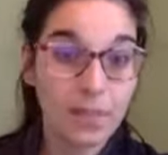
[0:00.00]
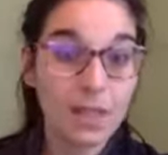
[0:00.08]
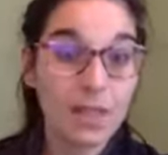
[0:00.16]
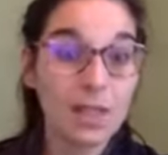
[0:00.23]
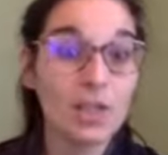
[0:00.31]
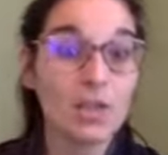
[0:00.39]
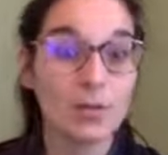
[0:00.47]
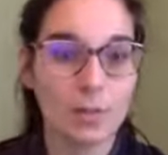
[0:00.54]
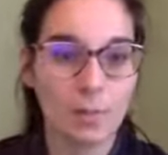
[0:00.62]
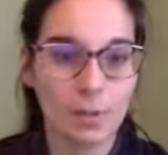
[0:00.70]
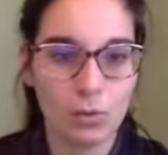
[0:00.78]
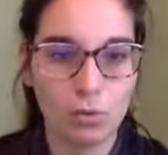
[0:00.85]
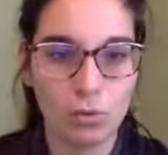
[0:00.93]
et je ne sais pas
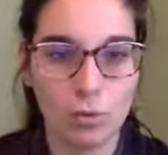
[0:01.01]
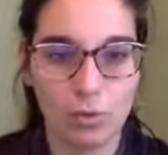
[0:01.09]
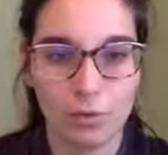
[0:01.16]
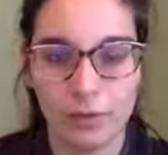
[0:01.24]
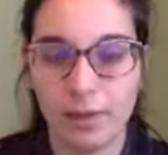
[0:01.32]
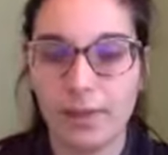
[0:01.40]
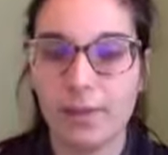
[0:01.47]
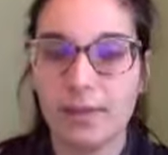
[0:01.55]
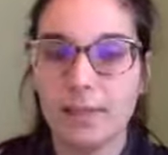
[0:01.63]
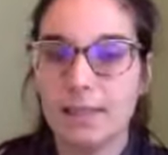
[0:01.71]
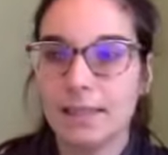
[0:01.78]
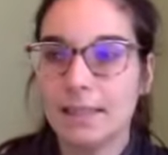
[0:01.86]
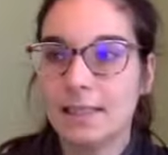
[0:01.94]
du tout quoi faire
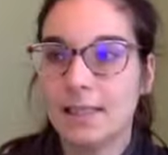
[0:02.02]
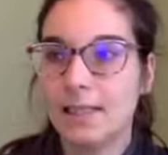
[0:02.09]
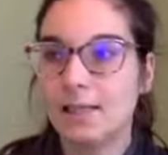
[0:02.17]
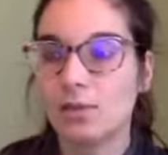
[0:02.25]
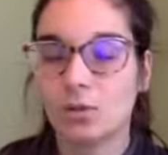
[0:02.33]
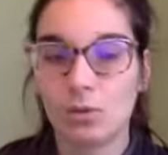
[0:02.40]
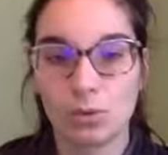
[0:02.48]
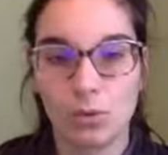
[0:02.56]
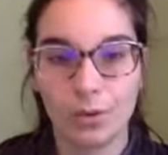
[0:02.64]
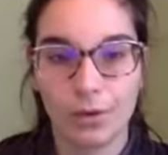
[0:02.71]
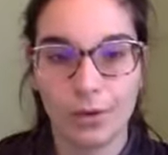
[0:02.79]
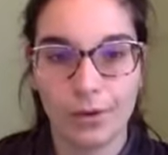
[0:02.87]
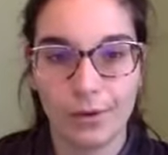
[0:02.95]
est-ce que,
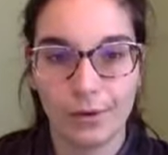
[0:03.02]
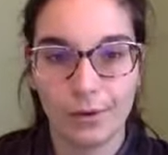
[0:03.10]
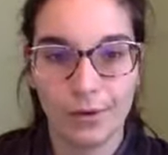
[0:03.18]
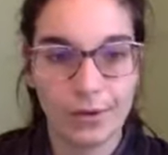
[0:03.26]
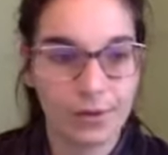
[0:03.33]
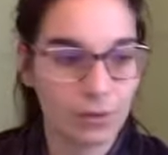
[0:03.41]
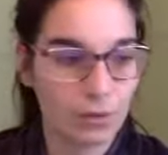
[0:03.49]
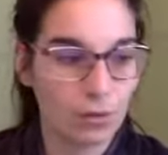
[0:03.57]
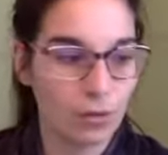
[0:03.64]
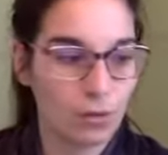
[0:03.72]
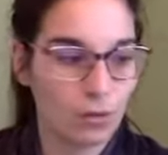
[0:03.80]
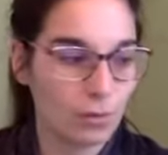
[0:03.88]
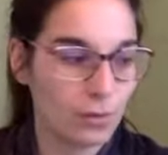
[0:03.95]
euh, est que
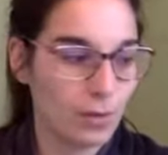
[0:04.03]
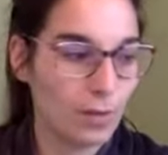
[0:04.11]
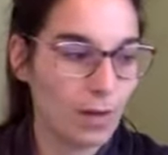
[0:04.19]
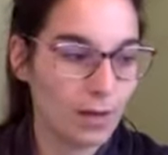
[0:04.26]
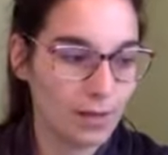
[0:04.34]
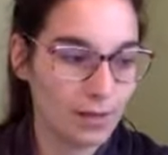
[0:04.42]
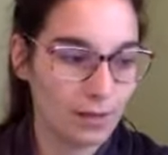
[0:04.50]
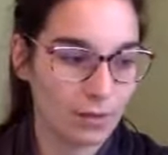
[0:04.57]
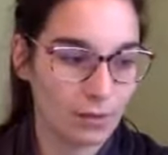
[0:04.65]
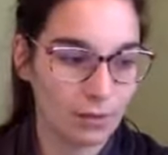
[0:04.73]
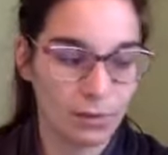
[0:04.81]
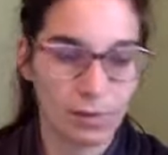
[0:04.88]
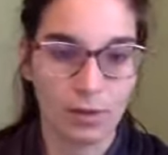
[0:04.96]
je me débarrasse de
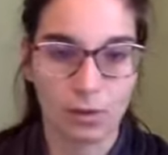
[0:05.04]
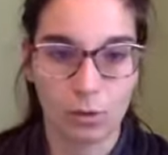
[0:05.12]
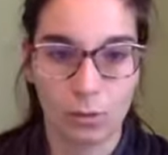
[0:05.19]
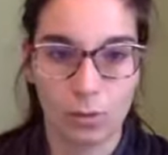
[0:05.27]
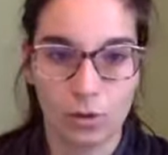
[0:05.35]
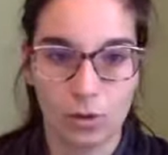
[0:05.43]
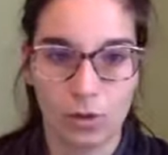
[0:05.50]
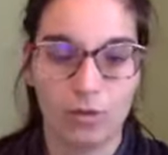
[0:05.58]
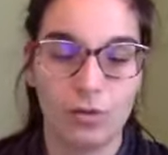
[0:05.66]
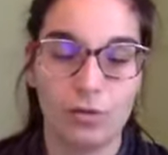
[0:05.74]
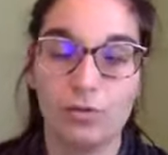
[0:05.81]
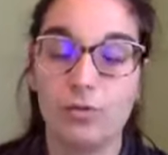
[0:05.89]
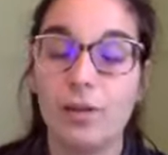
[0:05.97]
cette entreprise, j'en fais une
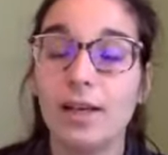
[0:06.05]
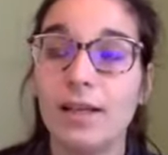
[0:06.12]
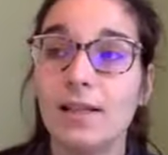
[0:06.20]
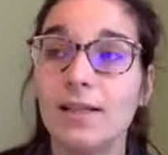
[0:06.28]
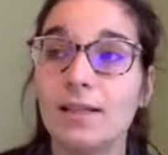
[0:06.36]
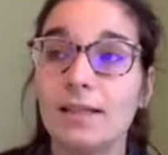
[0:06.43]
nouvelle